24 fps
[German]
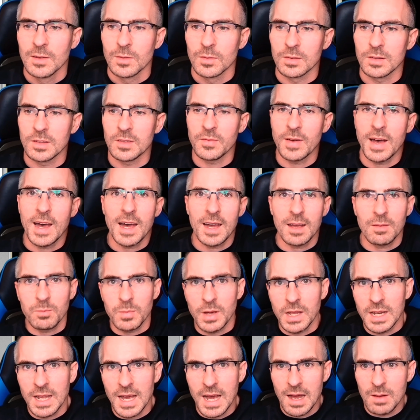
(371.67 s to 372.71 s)
Und zwar hat
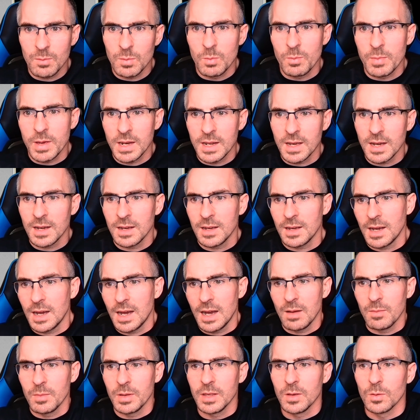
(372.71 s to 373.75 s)
man arme Männer,
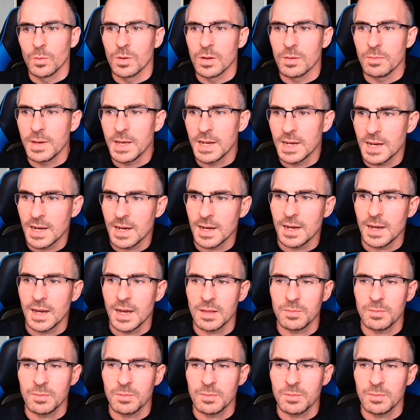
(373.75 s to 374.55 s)
arme junge Männer,